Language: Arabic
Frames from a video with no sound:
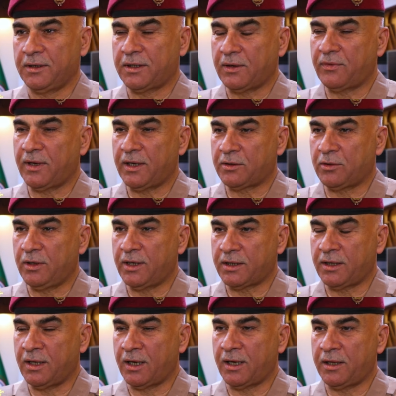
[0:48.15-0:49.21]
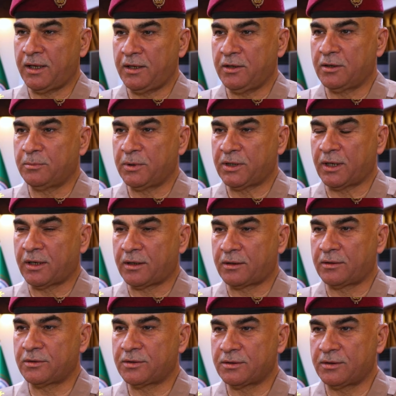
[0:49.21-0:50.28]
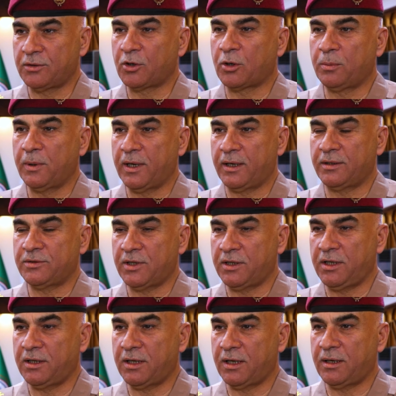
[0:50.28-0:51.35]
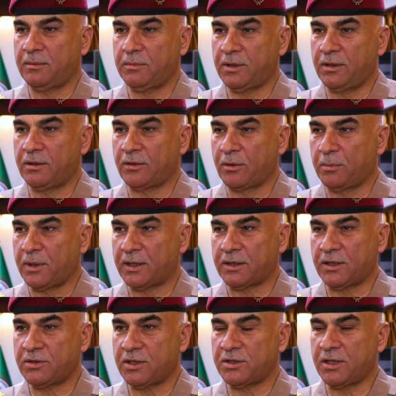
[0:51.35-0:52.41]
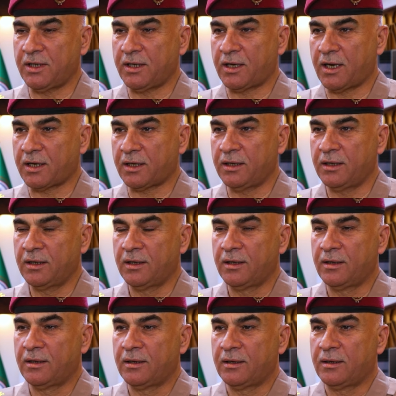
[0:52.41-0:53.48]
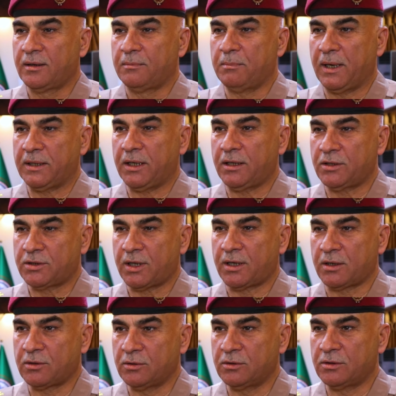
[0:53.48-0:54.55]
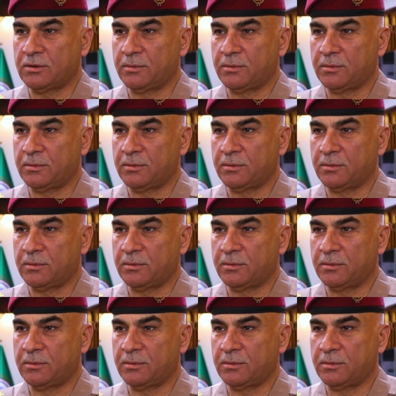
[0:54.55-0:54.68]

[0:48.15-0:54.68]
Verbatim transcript: احتفلت كليتنا هذا اليوم بتخرج نخبة جديدة من ضباط الجيش العراقي بعد أن اشتركوا